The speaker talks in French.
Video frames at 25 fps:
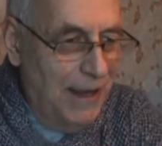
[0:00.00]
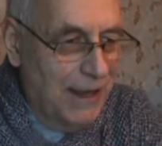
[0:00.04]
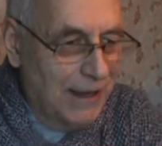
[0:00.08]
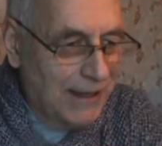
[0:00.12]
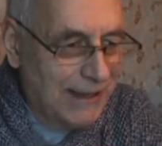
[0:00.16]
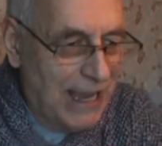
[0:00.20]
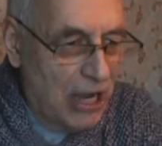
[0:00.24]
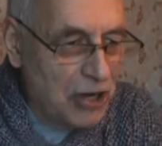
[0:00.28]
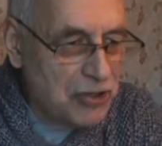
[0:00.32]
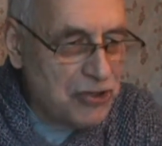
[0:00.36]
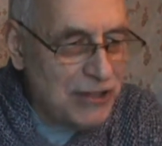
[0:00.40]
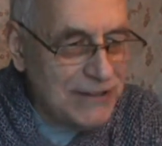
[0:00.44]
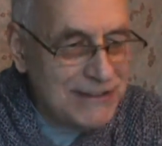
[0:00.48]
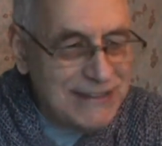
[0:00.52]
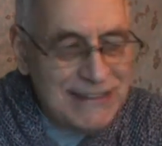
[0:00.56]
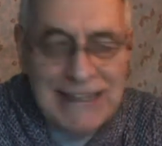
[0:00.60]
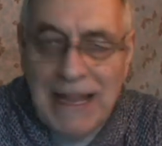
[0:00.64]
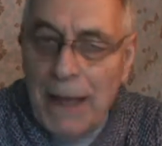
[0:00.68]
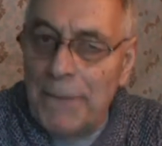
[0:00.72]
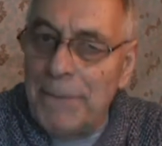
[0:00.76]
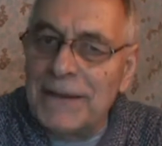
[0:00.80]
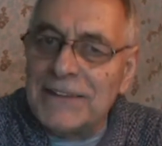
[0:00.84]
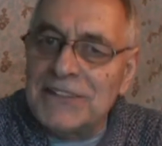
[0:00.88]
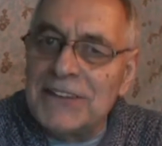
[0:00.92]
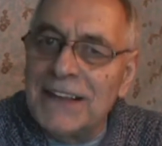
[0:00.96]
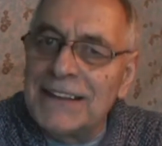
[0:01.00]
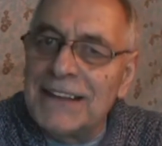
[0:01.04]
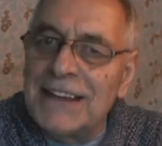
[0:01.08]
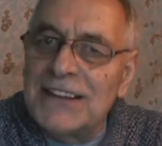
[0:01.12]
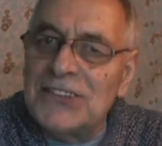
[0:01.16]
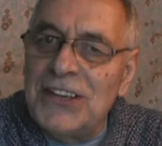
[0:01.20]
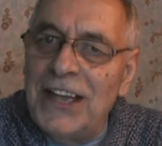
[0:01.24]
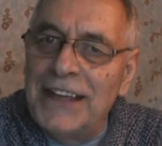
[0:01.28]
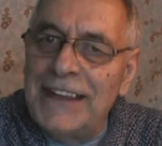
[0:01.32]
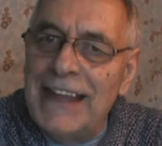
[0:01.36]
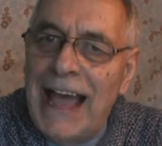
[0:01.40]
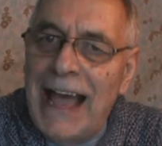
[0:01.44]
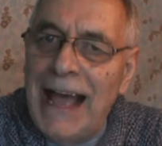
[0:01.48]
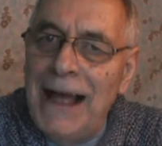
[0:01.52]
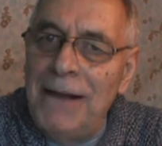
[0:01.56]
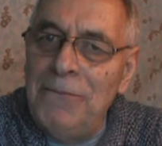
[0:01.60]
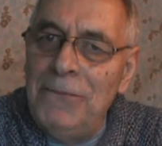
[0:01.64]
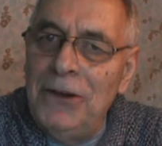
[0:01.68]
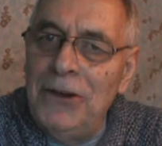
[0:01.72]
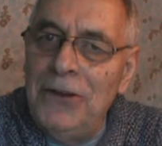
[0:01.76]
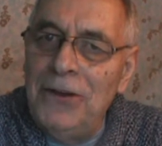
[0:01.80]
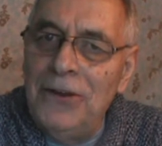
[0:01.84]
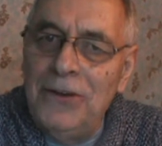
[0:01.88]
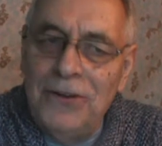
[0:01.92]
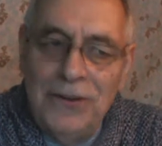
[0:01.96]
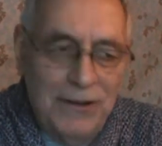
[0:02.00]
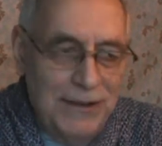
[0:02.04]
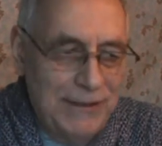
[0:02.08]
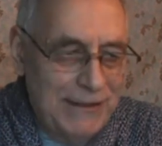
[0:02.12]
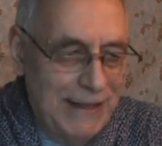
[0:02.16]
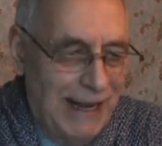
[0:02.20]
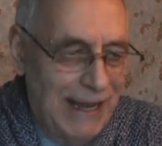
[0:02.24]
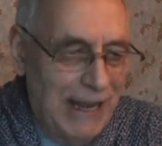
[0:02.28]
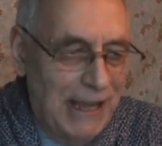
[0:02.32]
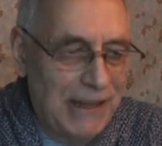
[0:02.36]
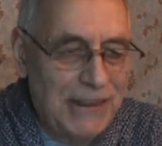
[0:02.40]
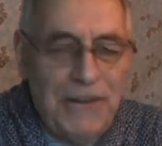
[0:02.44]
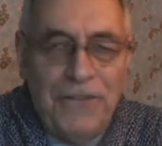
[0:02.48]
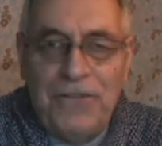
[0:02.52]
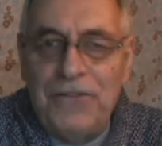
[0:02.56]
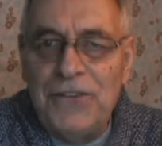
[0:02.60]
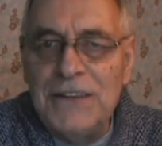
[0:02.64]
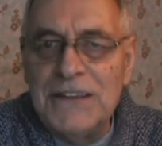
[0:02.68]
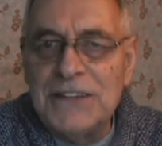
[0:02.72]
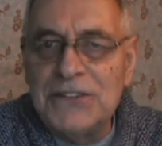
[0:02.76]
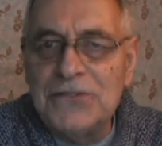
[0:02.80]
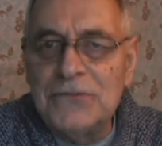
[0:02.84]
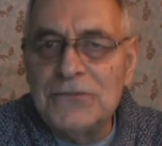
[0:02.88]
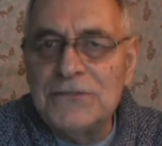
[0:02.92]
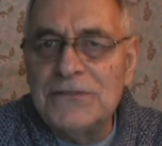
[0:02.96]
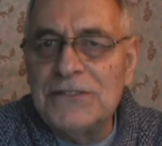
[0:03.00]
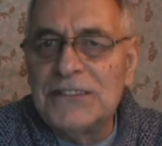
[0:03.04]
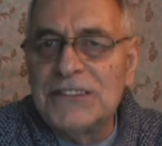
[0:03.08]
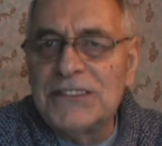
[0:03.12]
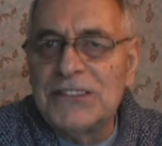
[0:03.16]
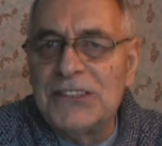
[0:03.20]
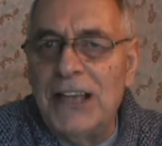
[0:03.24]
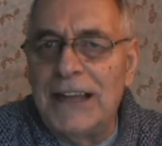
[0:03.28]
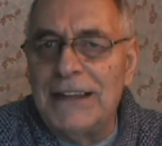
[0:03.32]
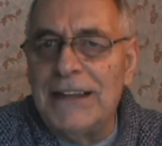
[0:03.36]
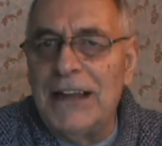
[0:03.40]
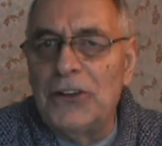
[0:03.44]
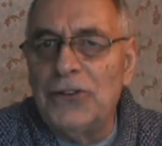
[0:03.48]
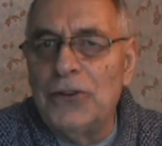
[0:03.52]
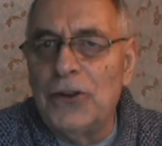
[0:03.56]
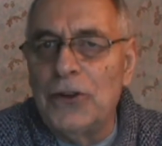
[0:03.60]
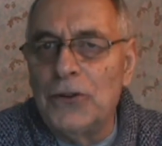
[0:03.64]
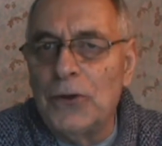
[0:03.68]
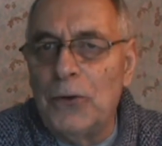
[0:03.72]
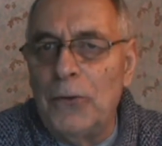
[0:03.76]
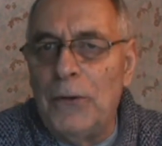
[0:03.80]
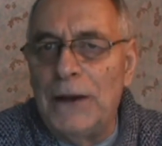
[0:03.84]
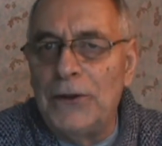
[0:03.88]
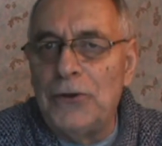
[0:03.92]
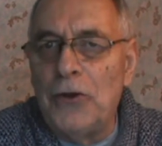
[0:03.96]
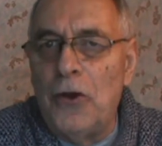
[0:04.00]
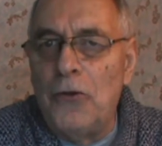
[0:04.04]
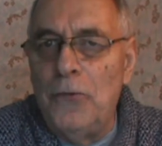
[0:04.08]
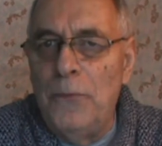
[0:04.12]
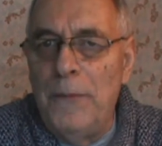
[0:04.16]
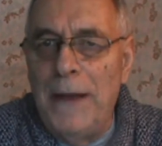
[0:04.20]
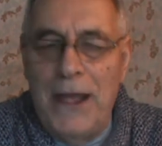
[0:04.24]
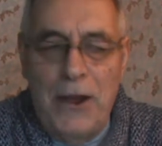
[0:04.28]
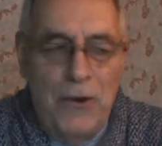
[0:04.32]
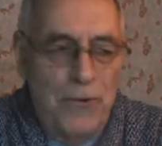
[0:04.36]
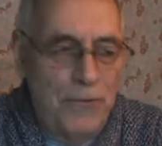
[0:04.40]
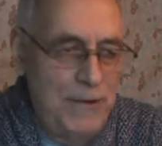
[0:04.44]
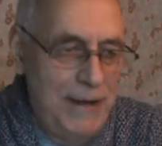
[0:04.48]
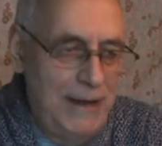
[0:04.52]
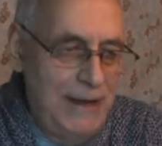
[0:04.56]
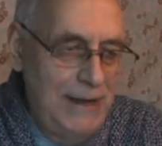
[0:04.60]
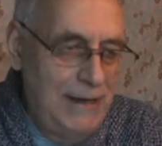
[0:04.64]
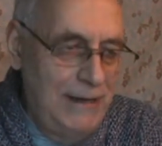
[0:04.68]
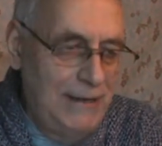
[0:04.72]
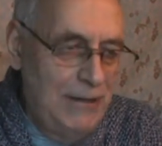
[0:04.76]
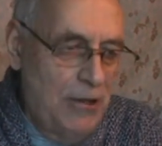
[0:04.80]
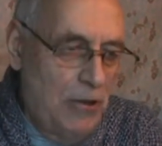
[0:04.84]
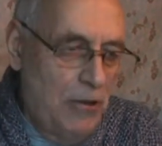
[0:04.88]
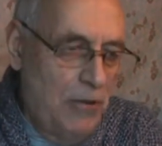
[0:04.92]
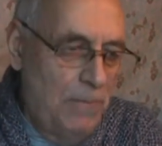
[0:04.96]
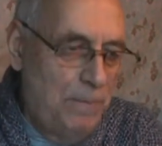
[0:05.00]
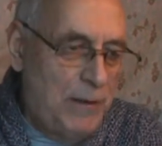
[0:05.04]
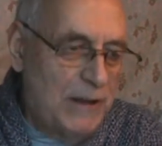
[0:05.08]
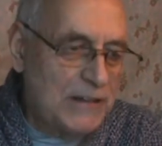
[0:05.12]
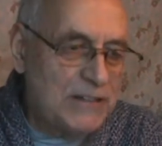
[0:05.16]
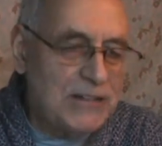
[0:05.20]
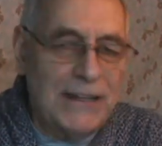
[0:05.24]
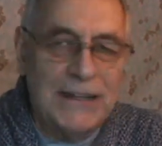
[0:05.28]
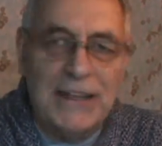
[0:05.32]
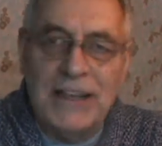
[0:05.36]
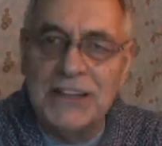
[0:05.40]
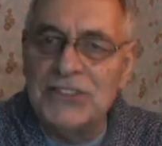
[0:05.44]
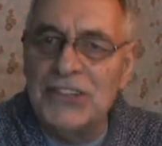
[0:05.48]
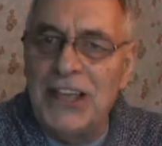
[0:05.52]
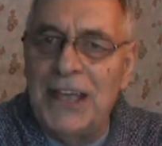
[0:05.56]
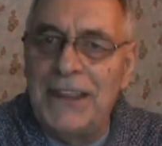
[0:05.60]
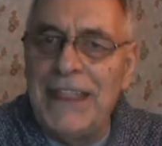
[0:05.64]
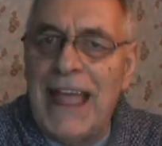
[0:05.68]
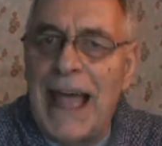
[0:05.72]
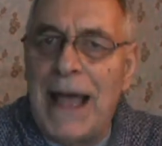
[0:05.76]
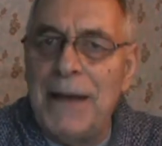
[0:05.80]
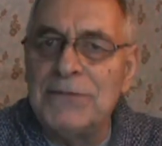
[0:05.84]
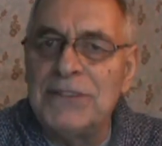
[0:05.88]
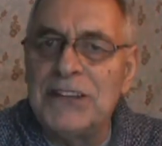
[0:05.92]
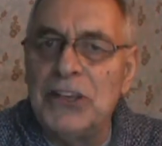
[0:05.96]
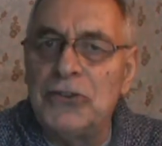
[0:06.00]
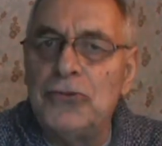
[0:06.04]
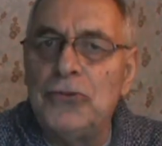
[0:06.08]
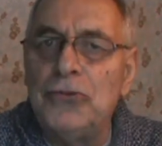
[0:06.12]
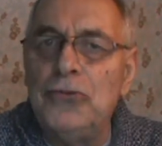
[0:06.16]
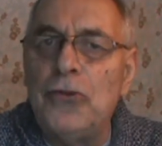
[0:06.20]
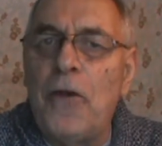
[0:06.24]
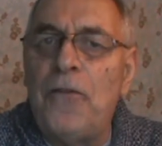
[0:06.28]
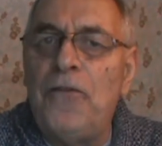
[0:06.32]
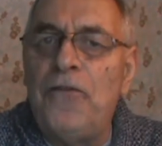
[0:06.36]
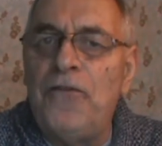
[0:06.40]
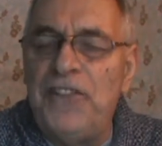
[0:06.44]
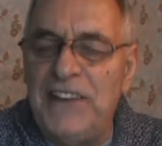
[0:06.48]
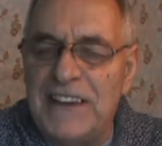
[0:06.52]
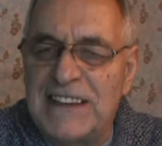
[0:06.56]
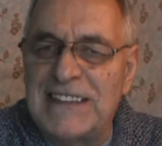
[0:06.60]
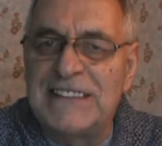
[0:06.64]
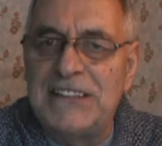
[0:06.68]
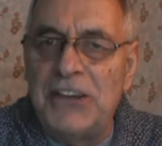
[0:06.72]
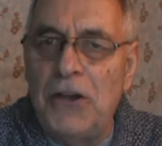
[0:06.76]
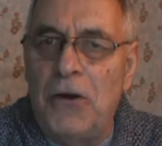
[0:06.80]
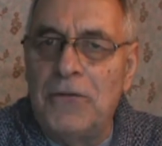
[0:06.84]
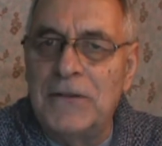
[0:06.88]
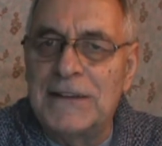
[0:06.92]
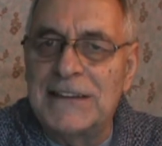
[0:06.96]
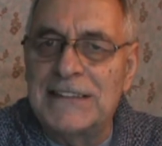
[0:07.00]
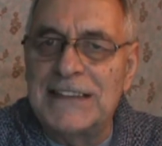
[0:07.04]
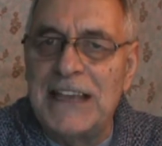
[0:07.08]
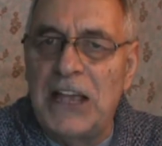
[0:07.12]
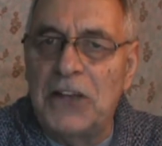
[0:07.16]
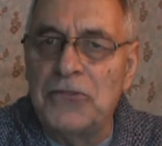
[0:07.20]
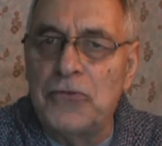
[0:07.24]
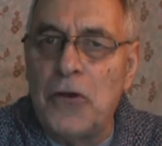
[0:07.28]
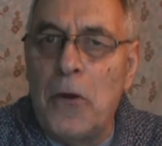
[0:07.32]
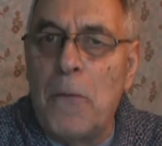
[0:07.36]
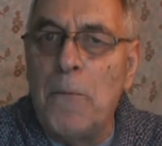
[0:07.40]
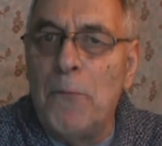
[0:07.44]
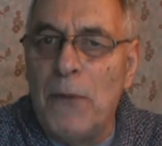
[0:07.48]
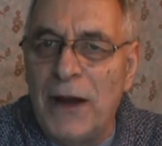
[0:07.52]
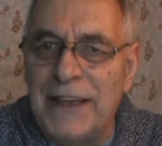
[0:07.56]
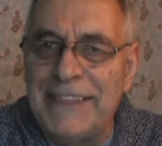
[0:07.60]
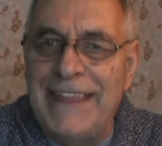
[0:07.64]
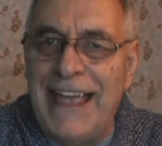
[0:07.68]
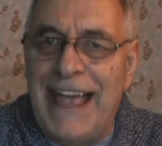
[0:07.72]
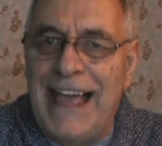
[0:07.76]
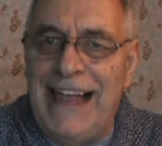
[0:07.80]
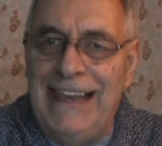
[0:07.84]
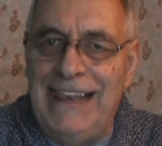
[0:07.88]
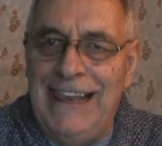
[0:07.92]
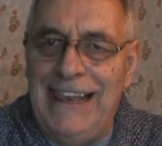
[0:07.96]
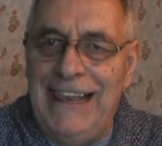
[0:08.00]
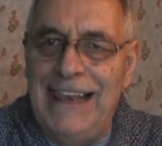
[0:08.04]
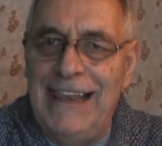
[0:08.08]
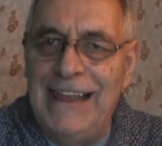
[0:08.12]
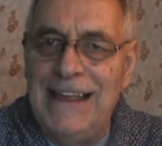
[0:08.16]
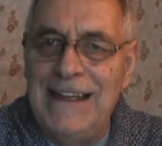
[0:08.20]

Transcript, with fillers: Quand je dis la personne raisonnable, dans la définition du dictionnaire de droit de Hubert Reed, une personne raisonnable, c'est une fiction qui sert de modèle